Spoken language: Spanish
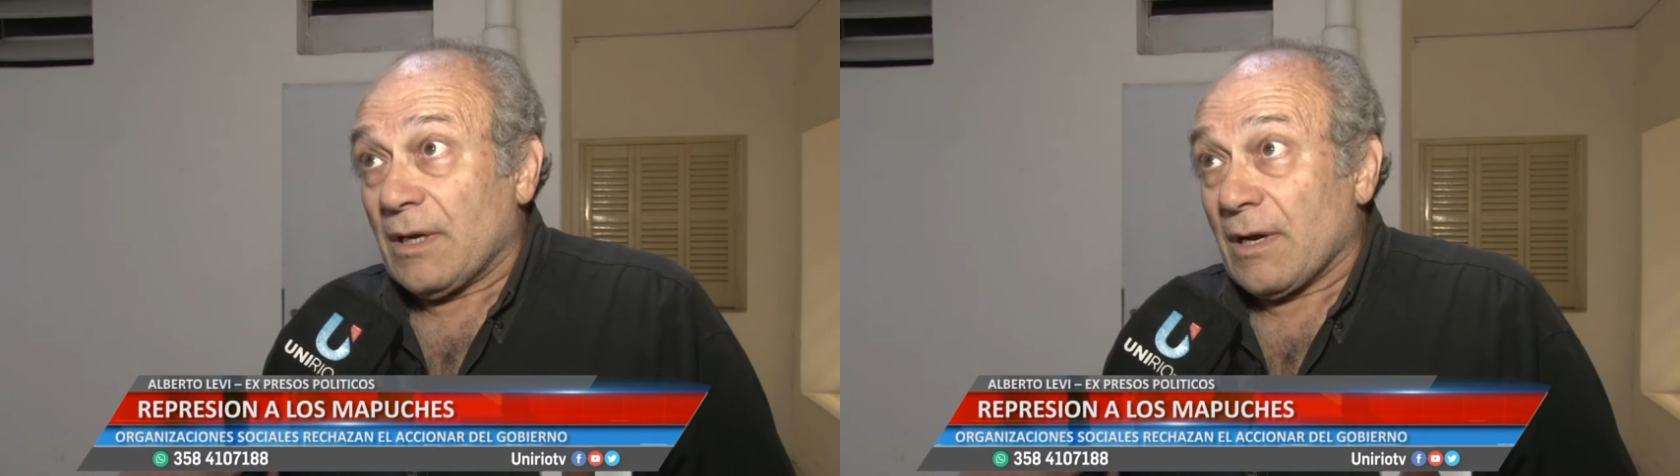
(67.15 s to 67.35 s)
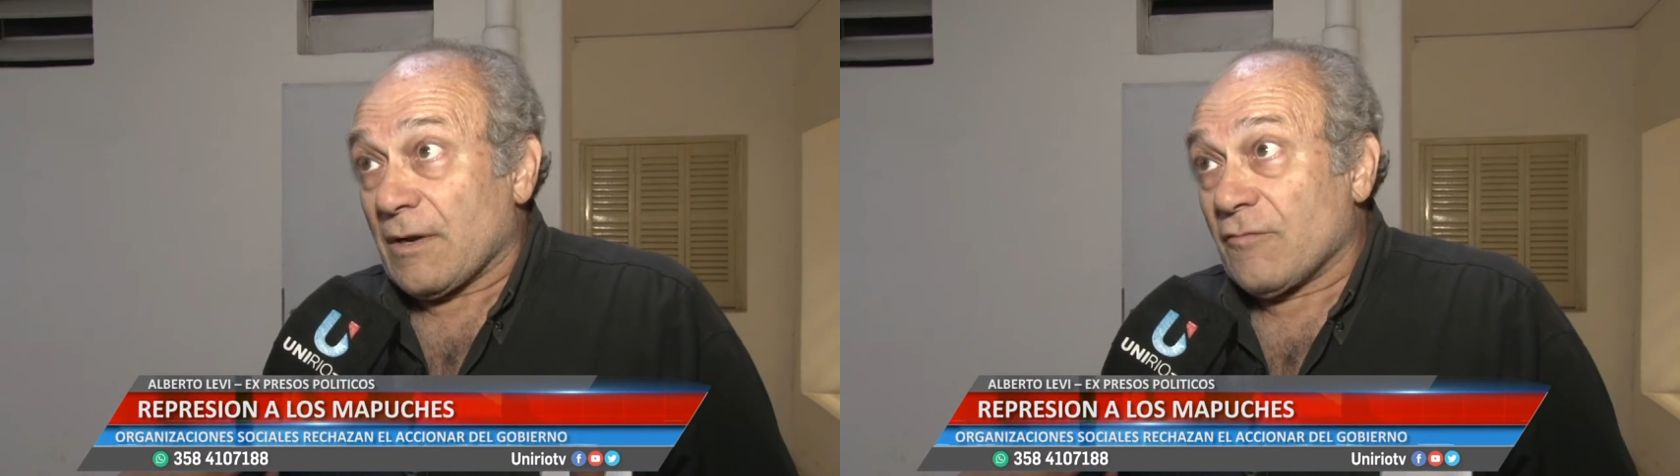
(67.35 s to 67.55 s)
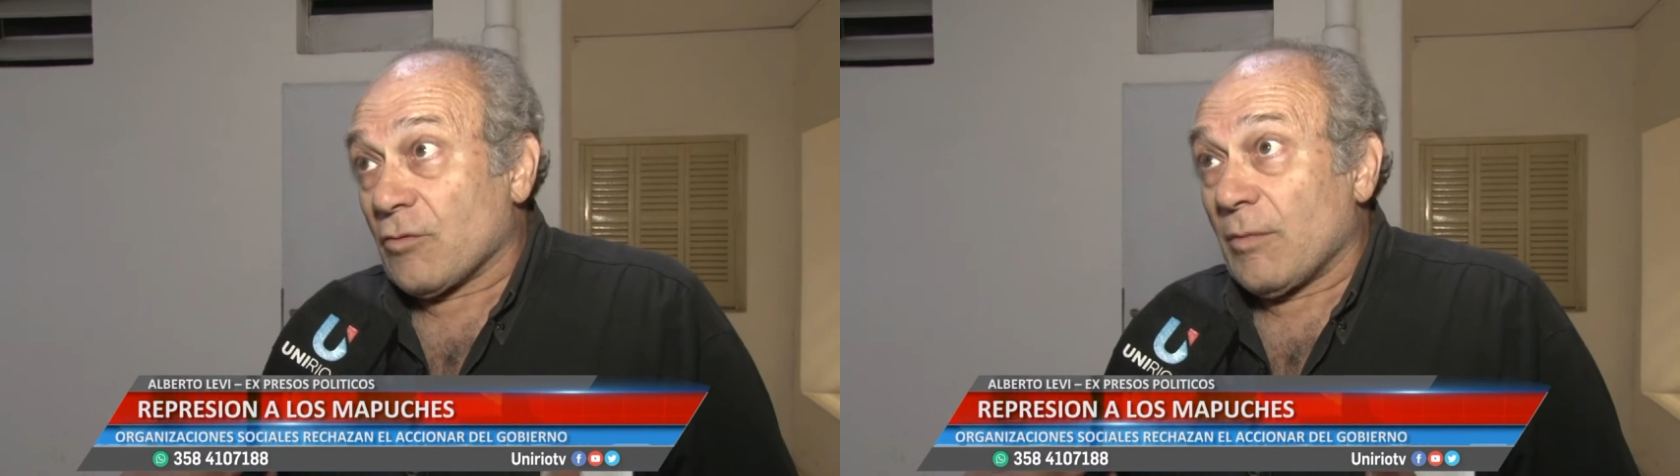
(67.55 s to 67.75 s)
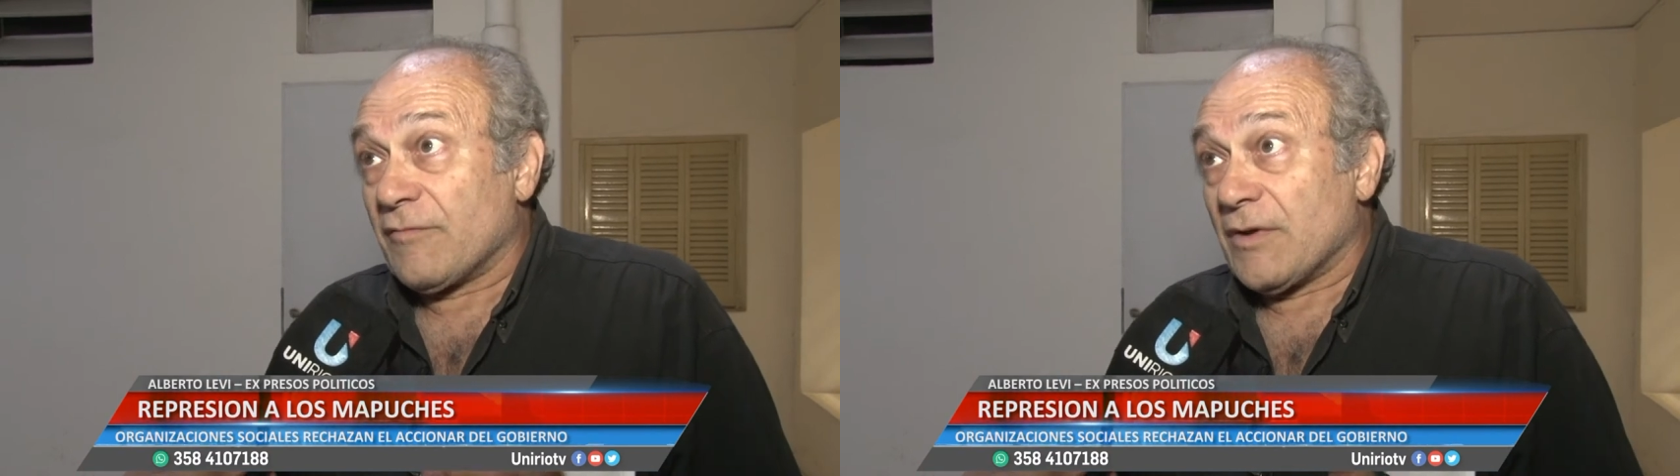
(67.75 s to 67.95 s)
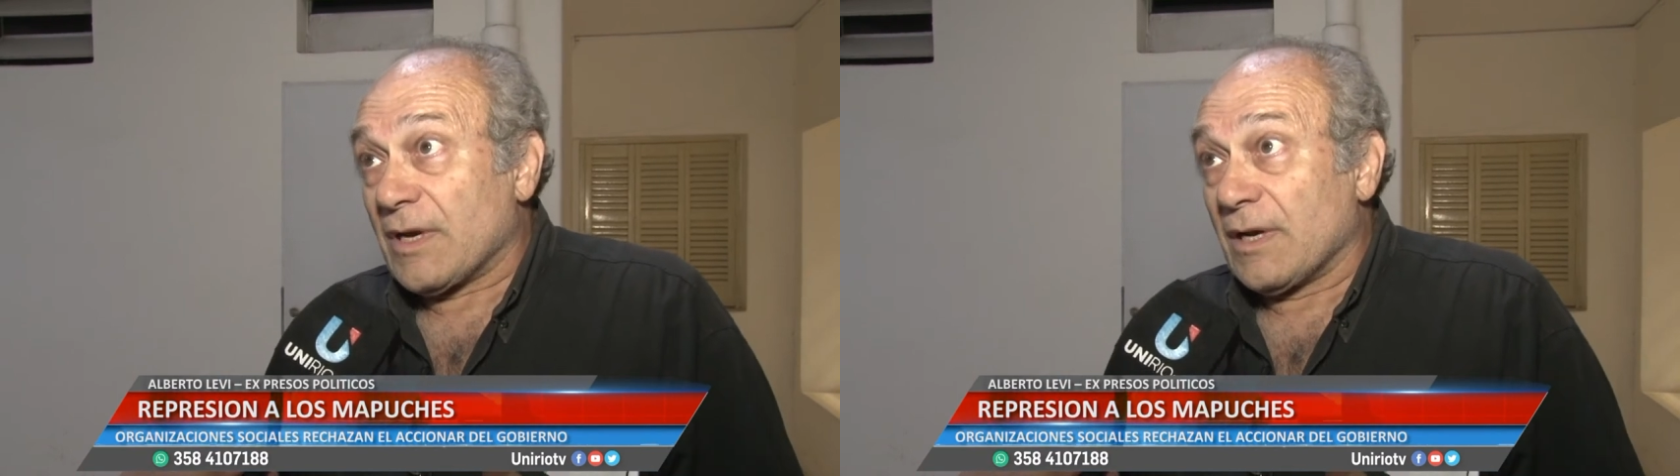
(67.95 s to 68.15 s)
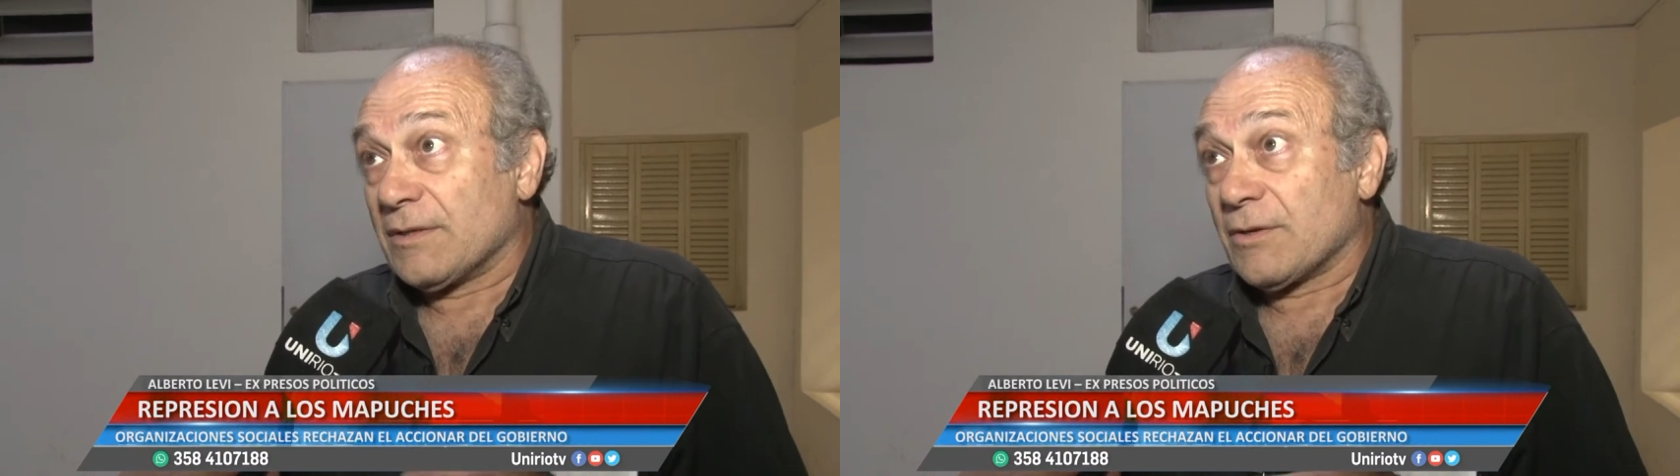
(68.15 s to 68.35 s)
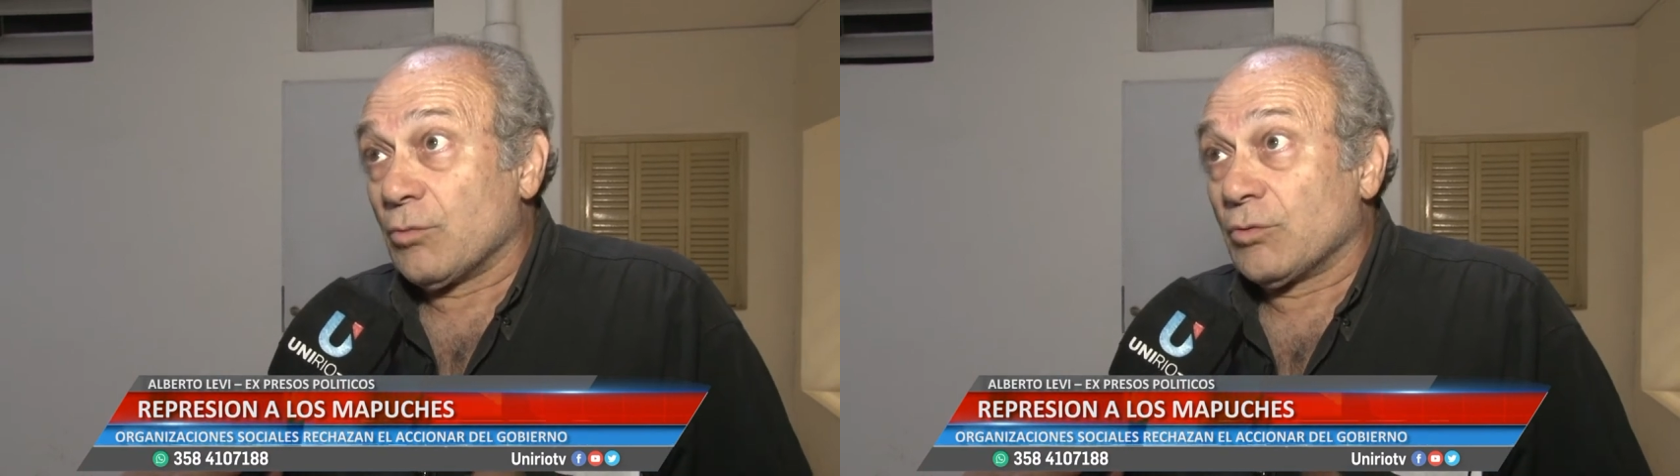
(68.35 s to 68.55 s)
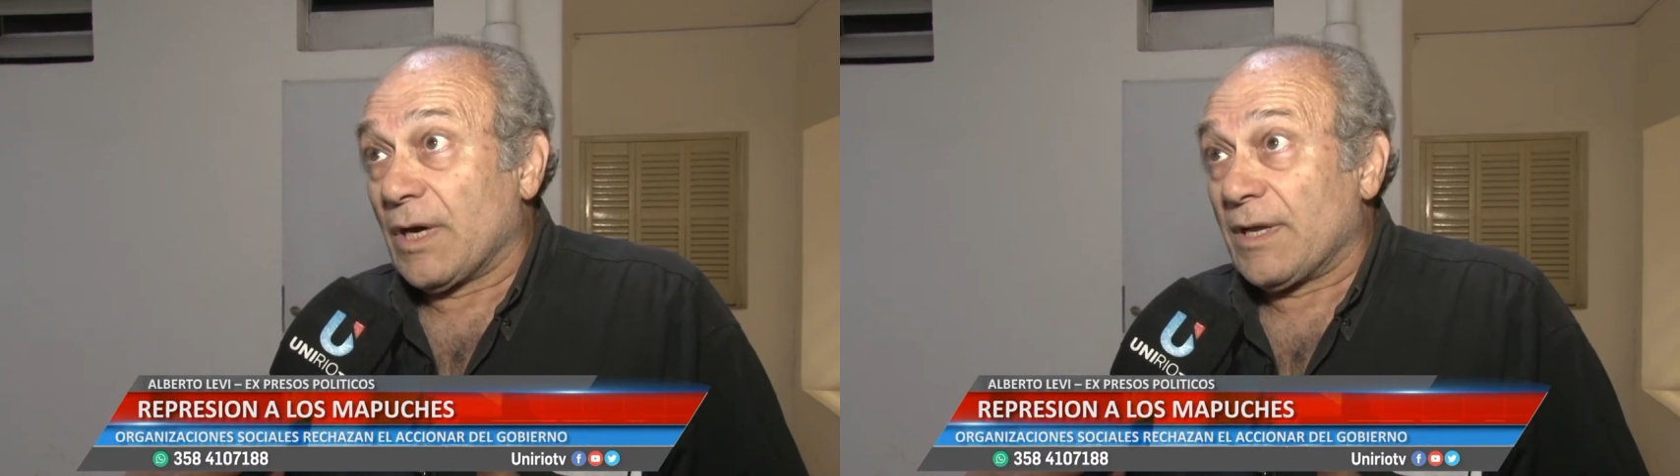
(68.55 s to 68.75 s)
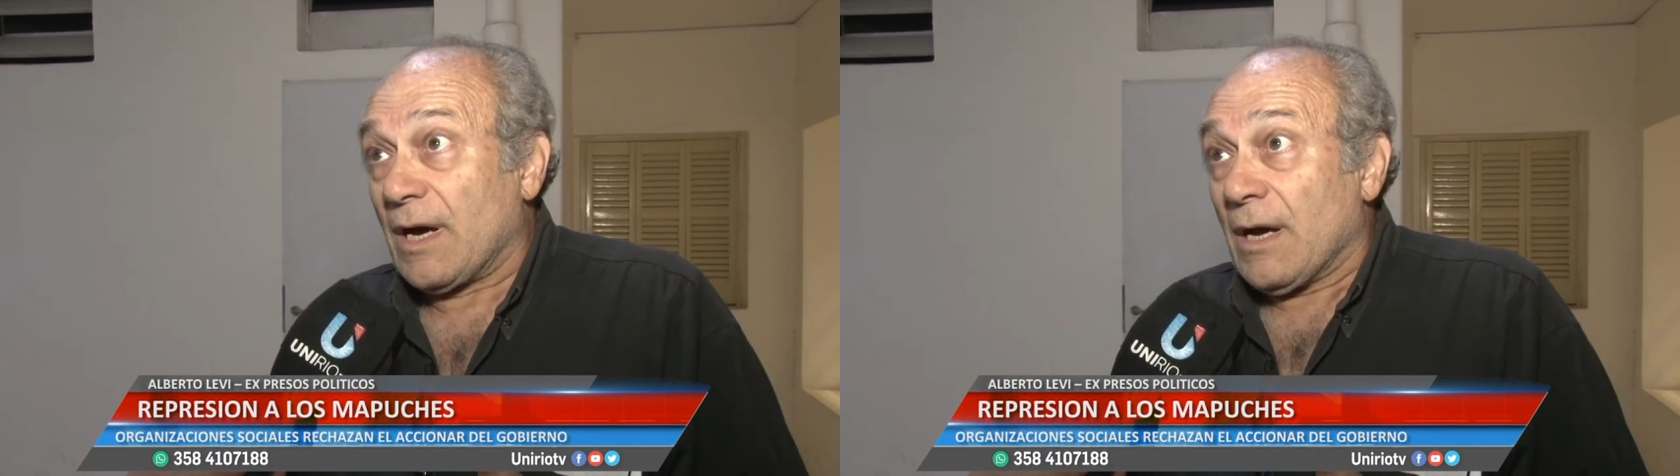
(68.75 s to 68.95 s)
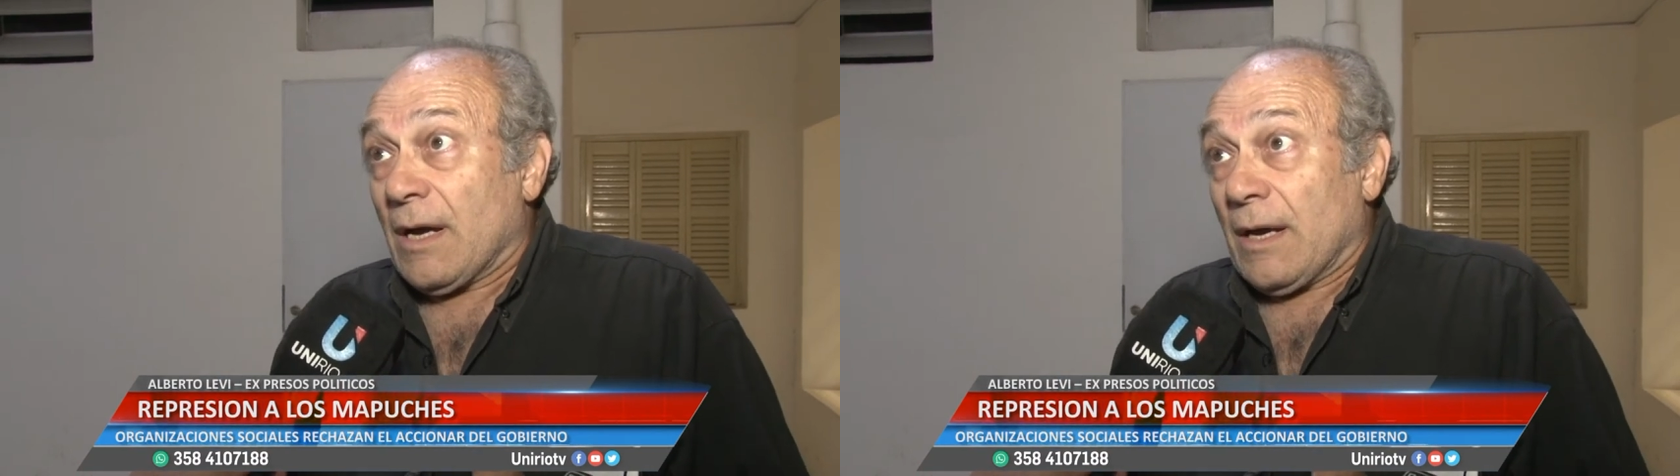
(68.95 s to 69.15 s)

en la reforma fiscal y tributaria